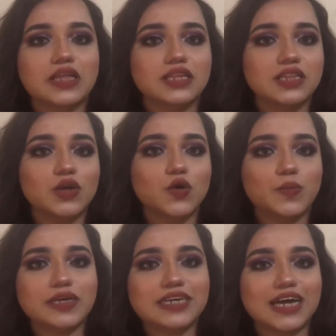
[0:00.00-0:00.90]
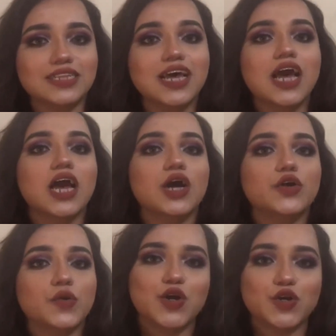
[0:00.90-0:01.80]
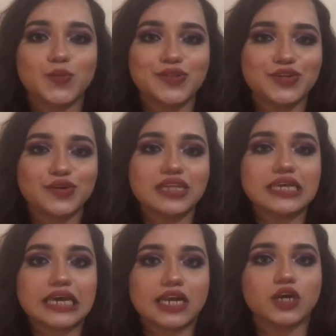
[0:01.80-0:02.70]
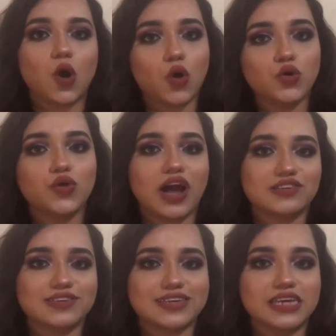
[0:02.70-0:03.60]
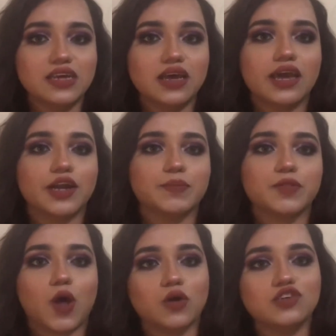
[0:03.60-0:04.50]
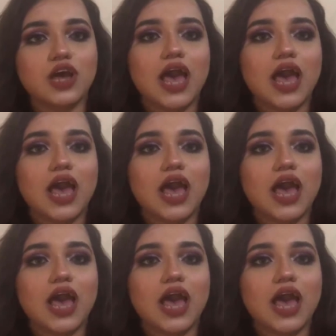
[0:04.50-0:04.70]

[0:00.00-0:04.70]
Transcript: দ্বিতীয় উপাখ্যান রবীন্দ্রনাথ এখানে কখনো আসেনি এর প্লট